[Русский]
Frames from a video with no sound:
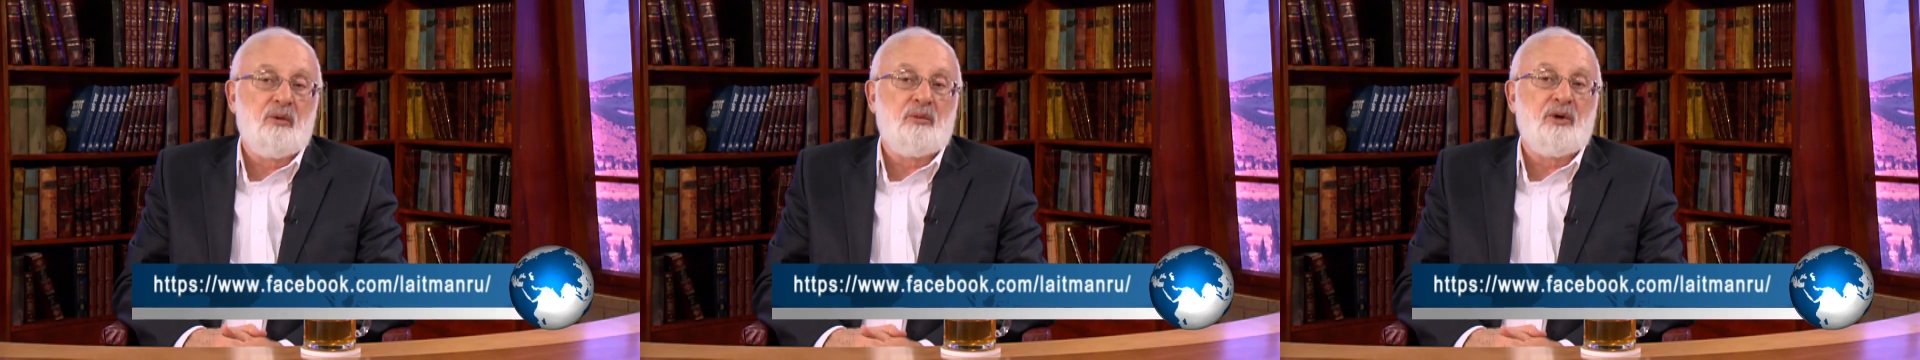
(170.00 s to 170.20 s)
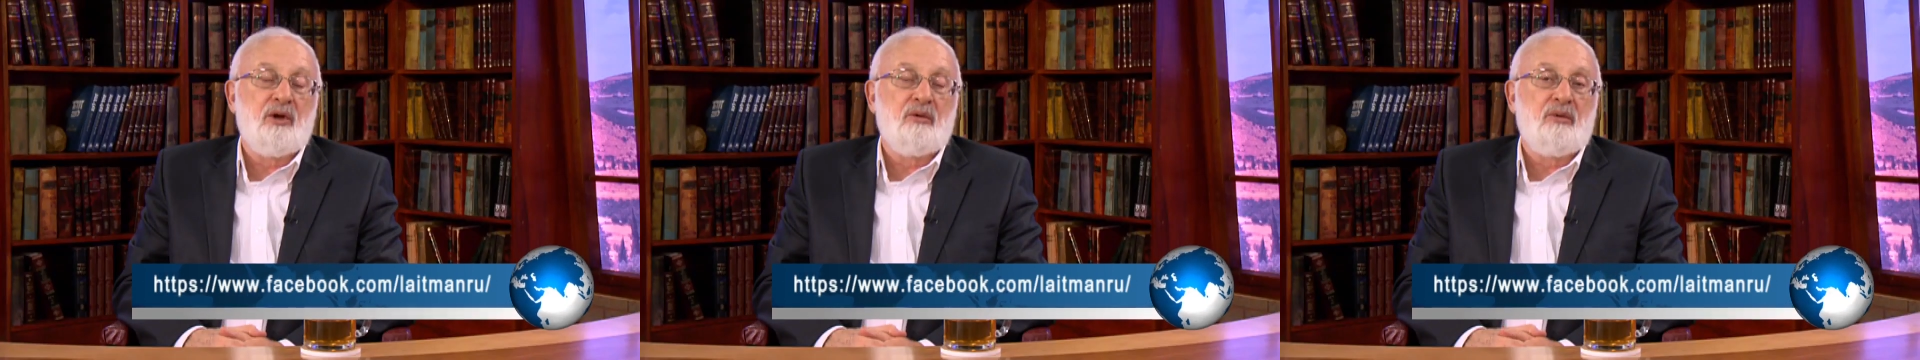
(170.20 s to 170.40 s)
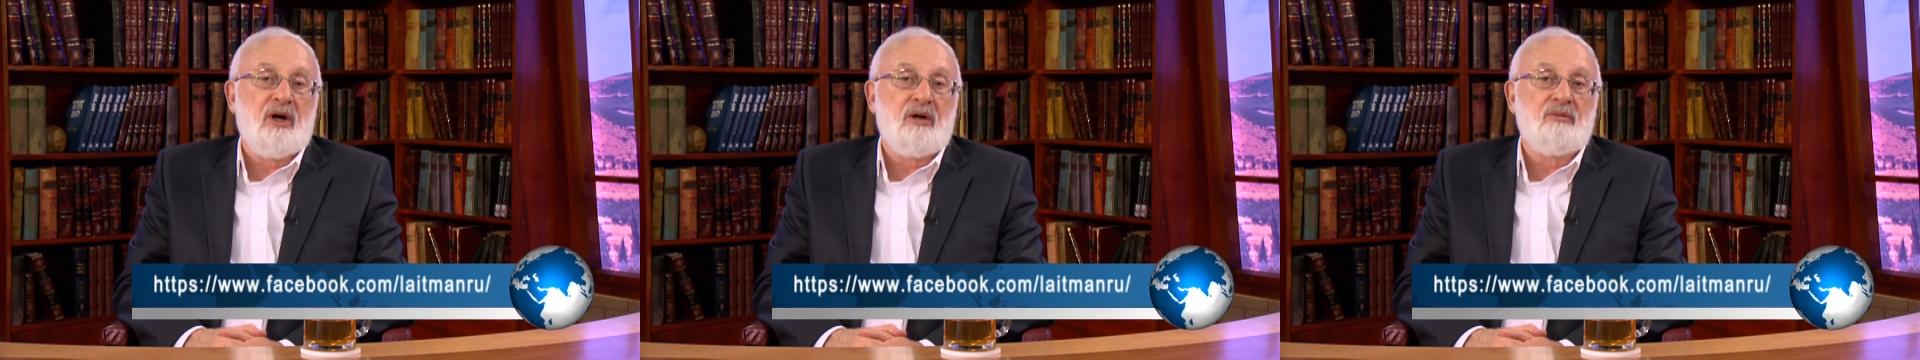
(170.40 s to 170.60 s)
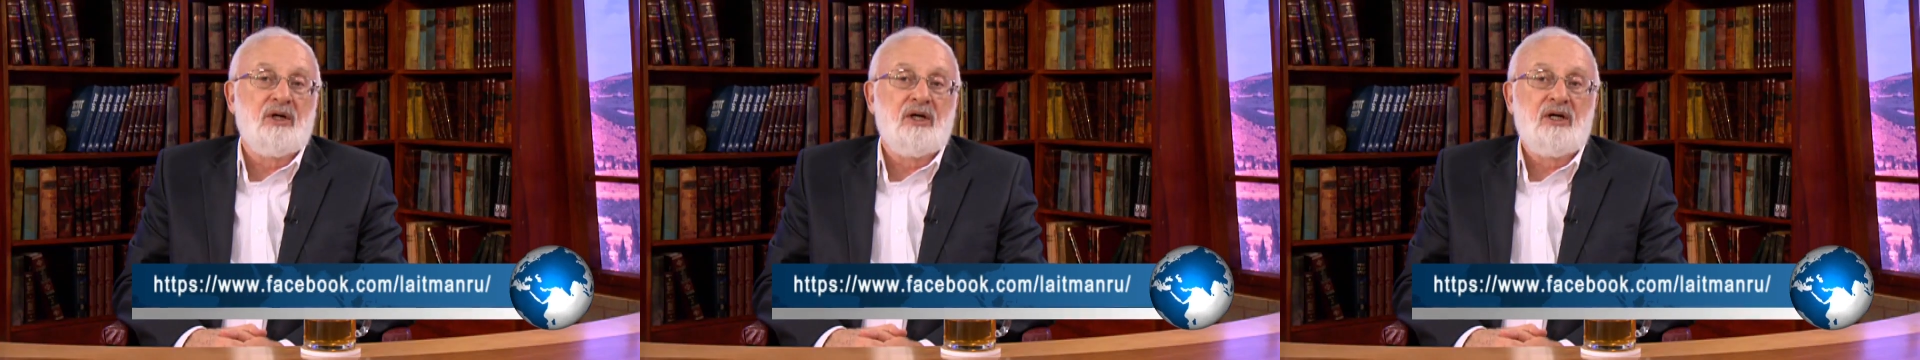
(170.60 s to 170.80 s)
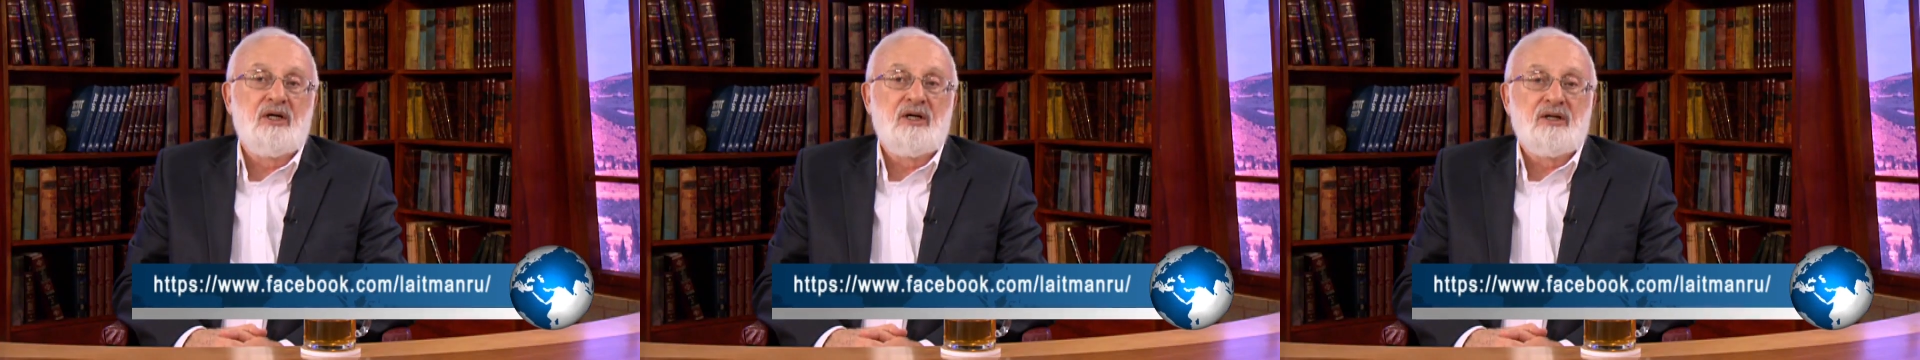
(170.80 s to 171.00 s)
мы принимаем
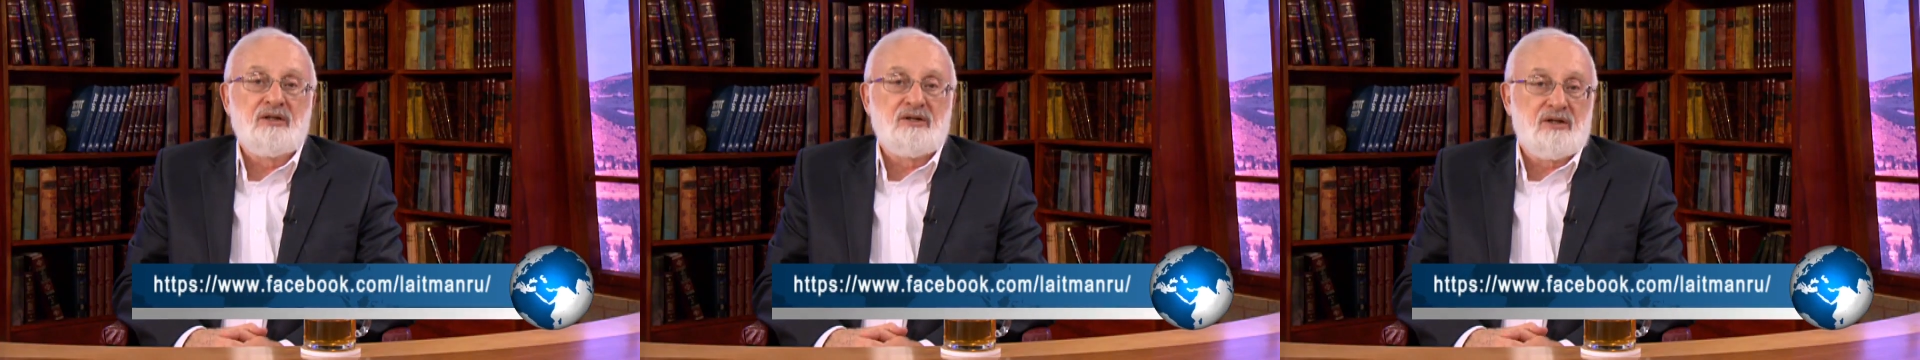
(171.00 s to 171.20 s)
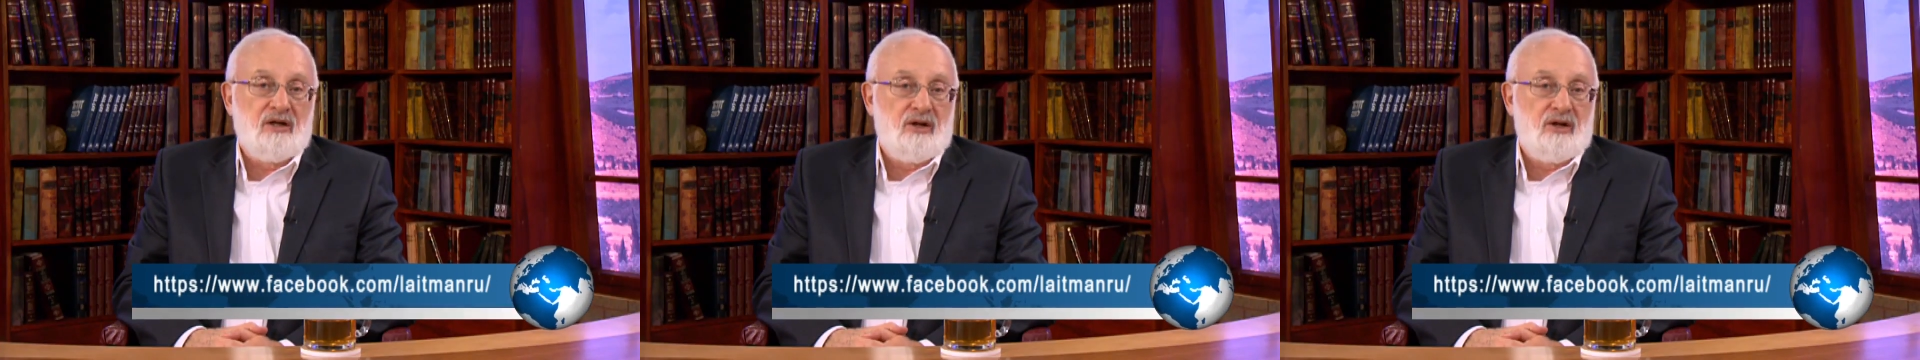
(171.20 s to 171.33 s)
за